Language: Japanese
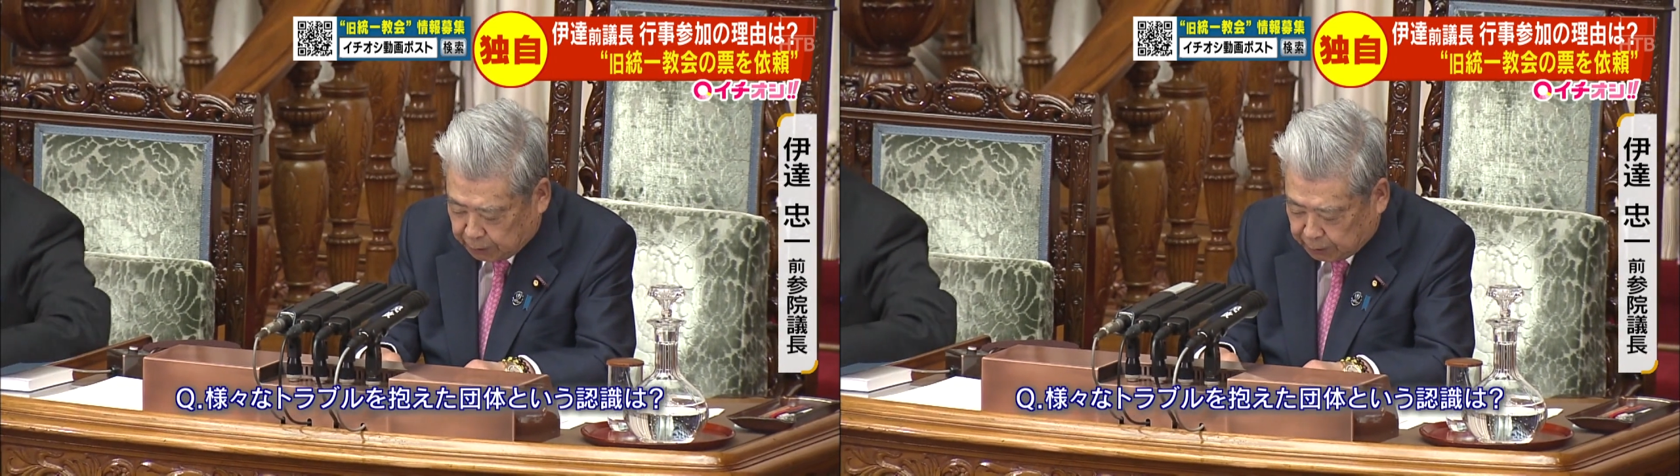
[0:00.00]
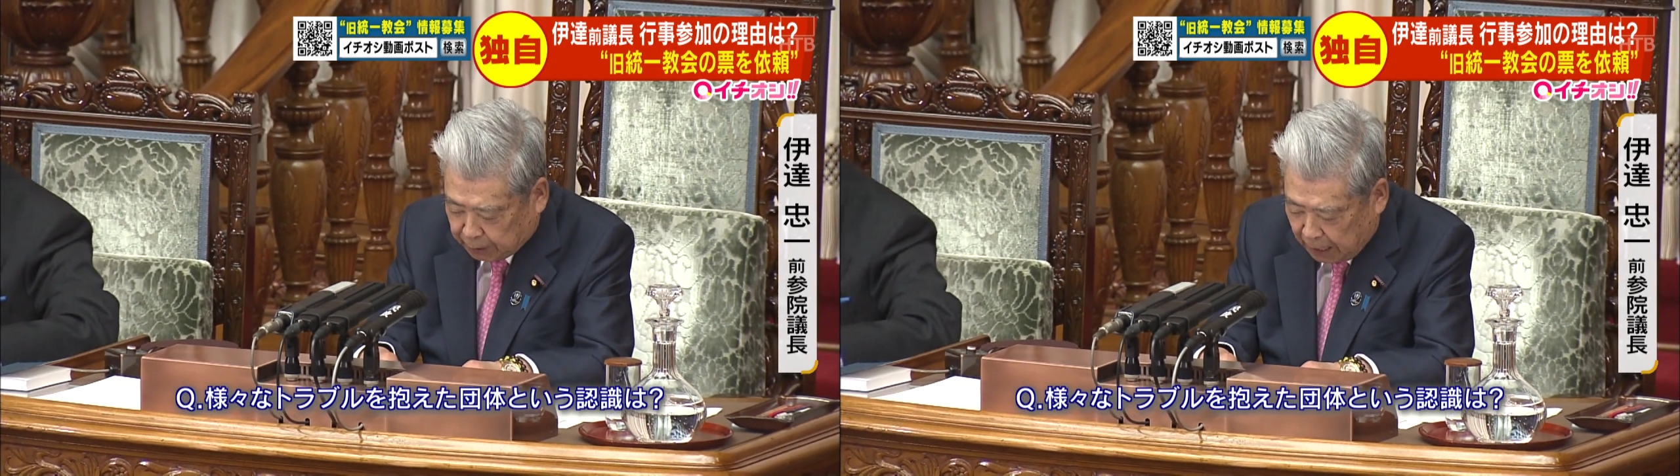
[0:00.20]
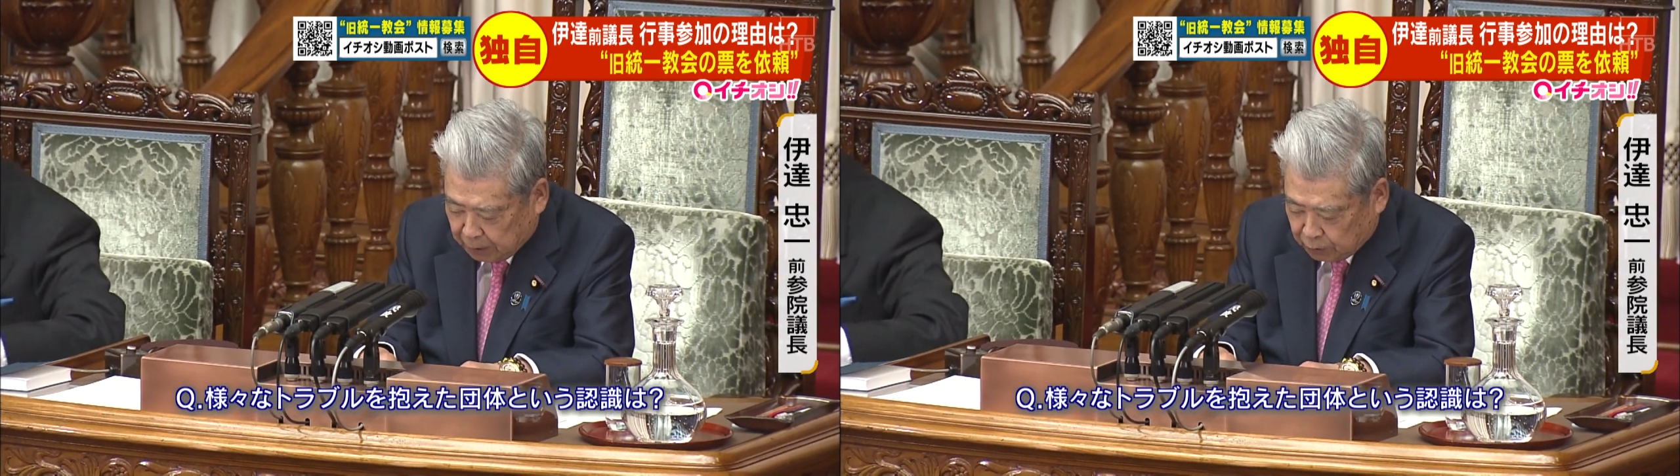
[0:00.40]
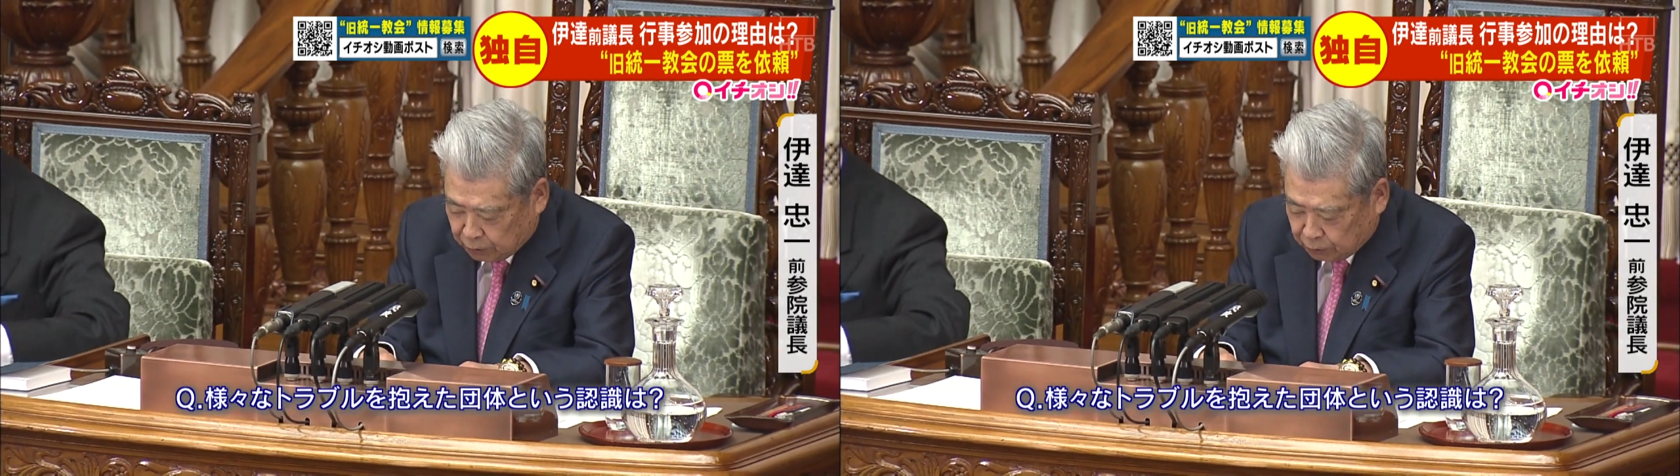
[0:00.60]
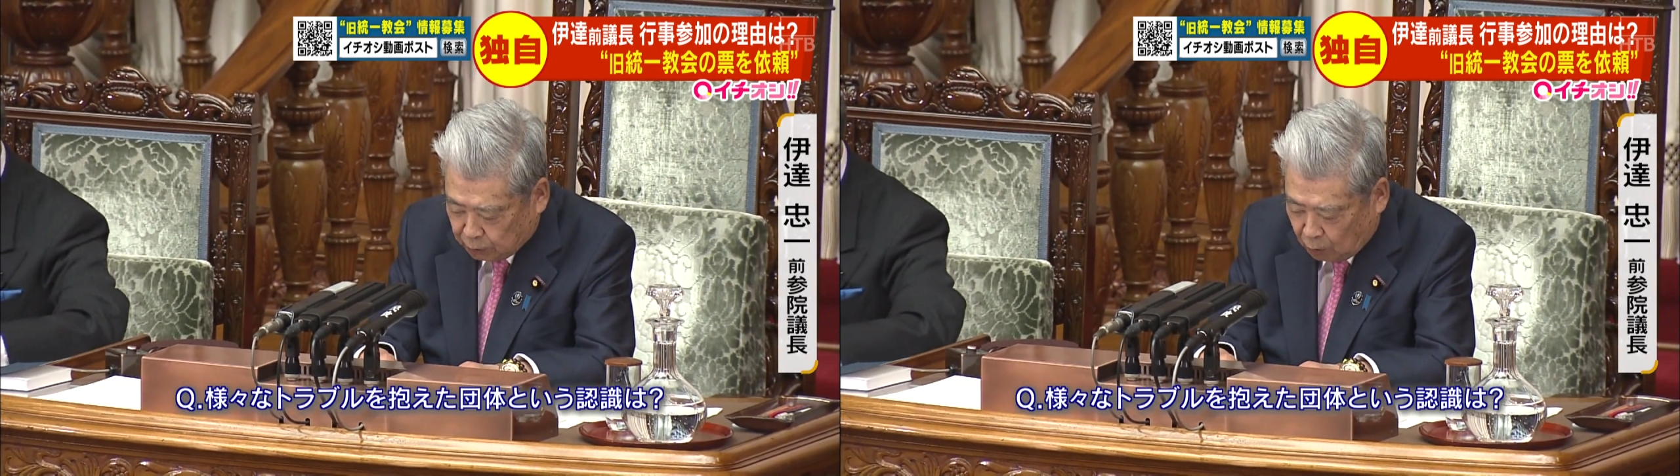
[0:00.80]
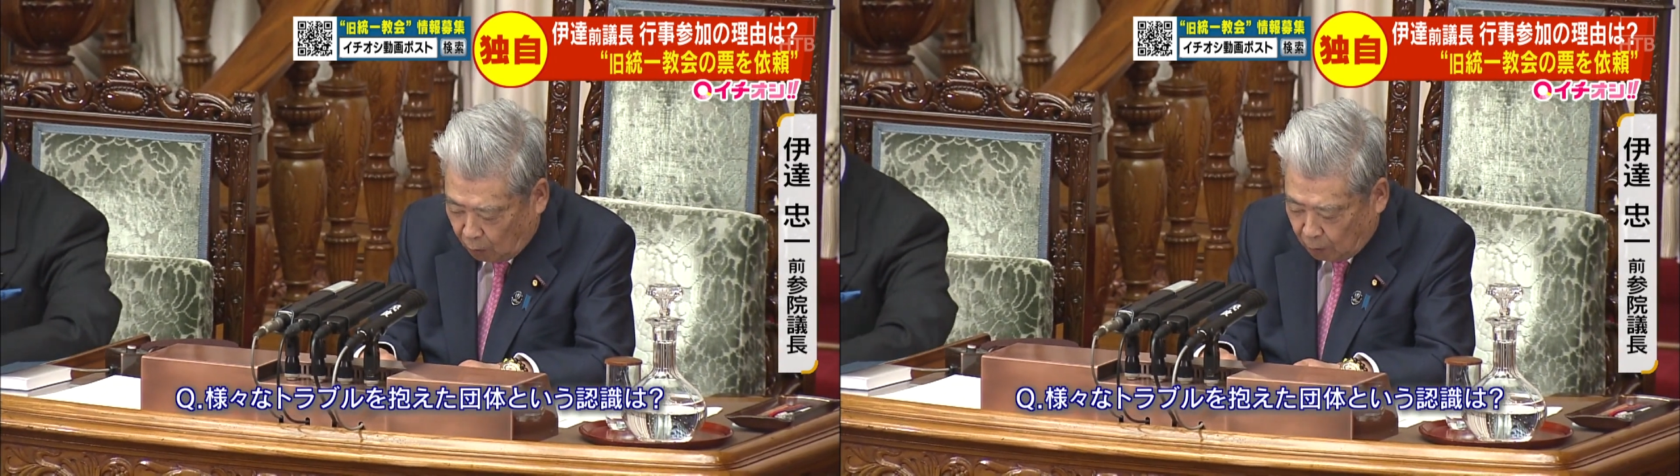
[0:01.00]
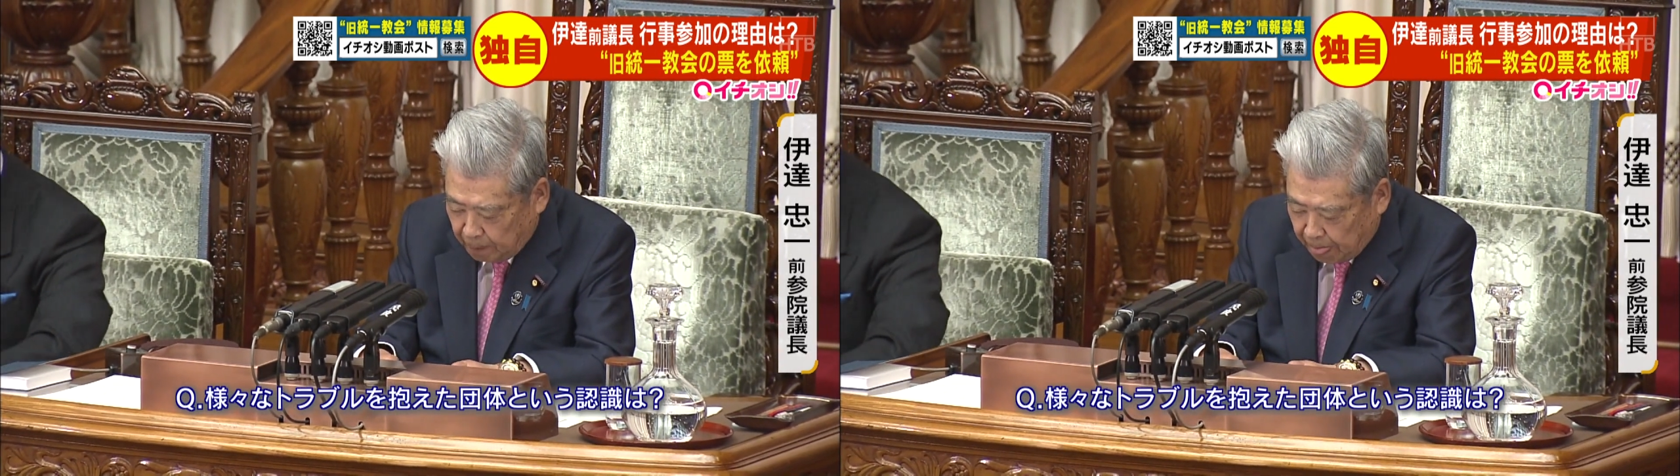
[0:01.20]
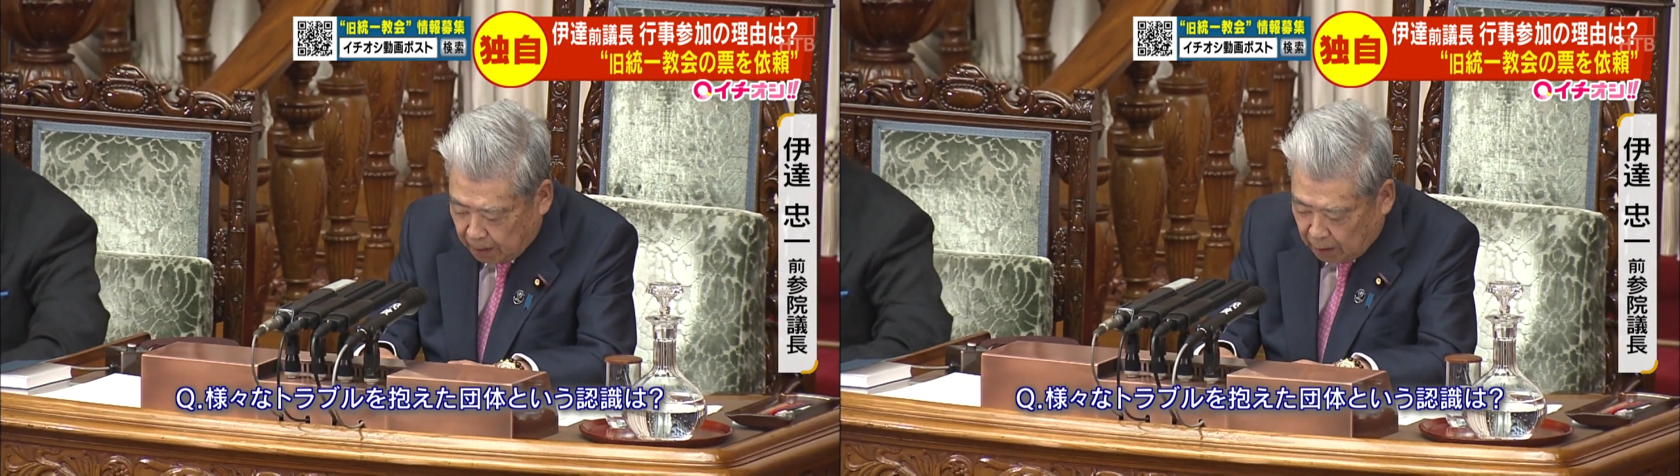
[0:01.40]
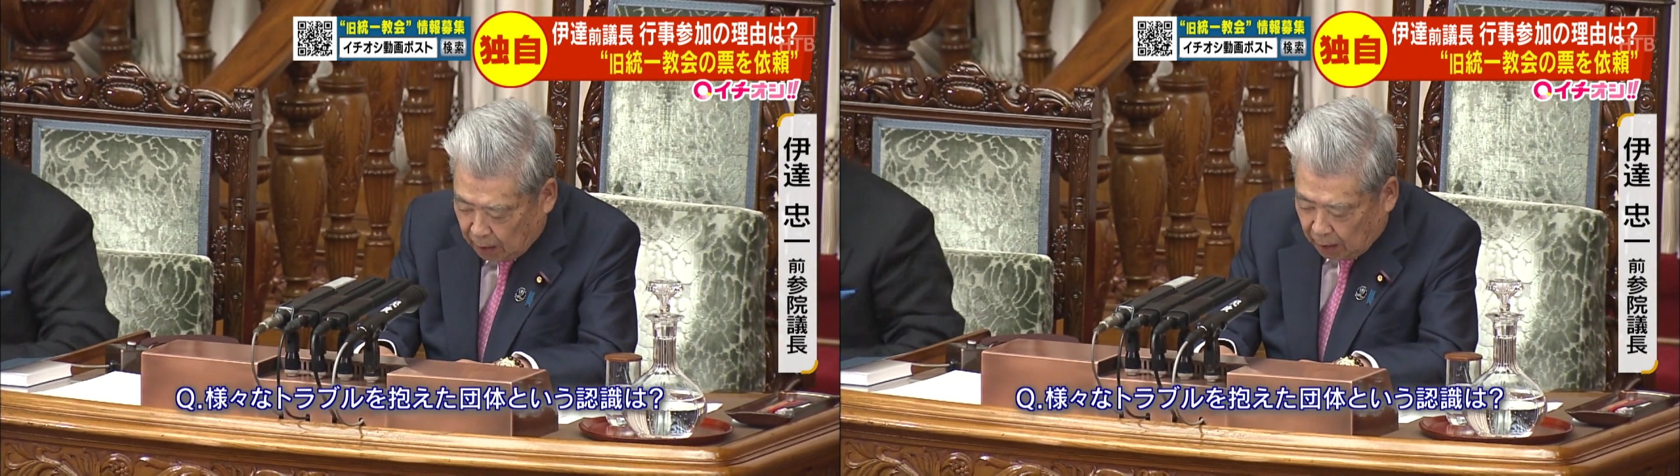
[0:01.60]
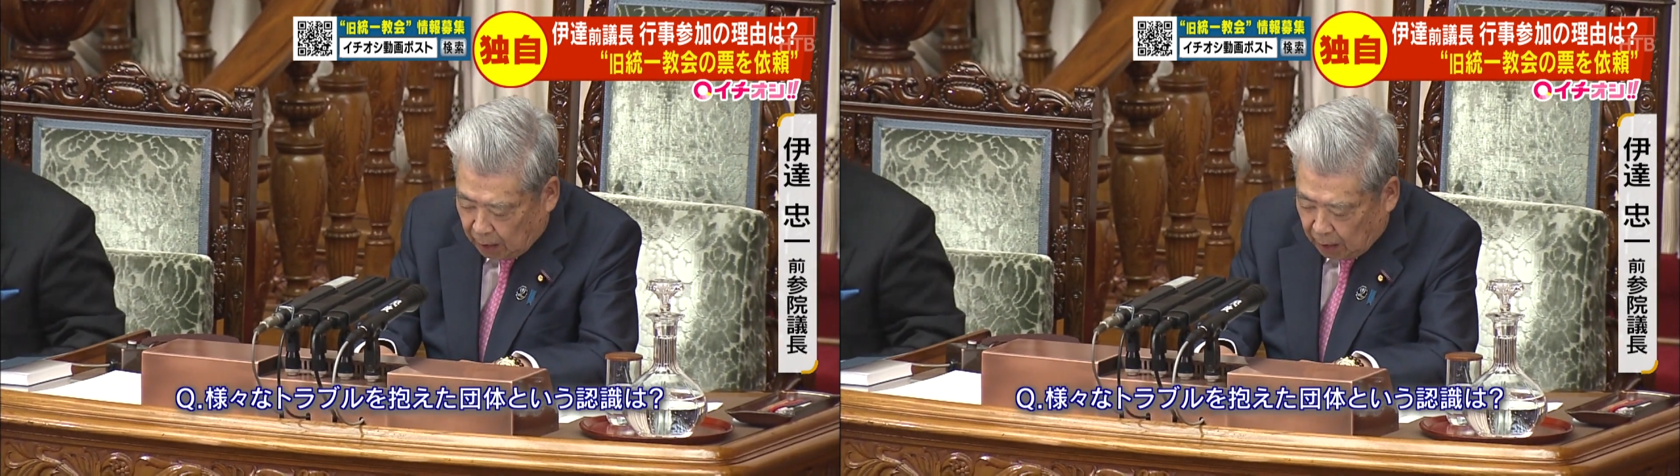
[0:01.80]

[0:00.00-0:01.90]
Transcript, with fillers: えている団体だということは、